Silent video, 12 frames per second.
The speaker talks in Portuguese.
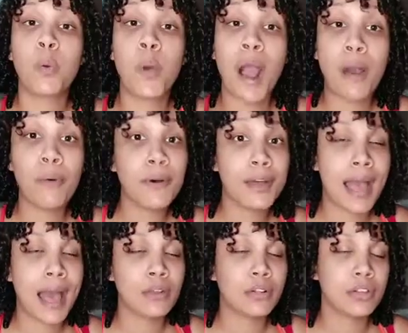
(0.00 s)
Qual o
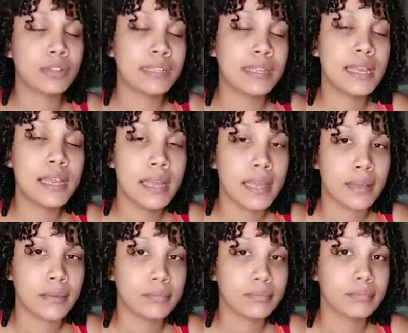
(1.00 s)
horário que eu
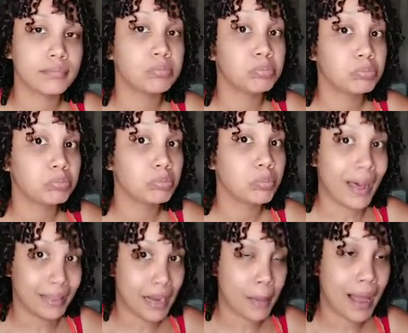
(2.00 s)
seguiria
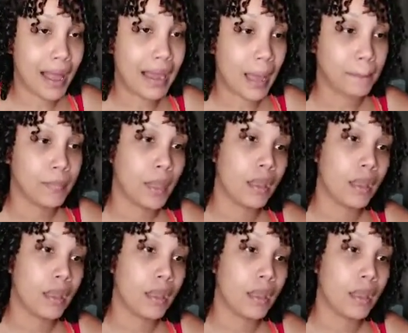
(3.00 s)
para trabalhar?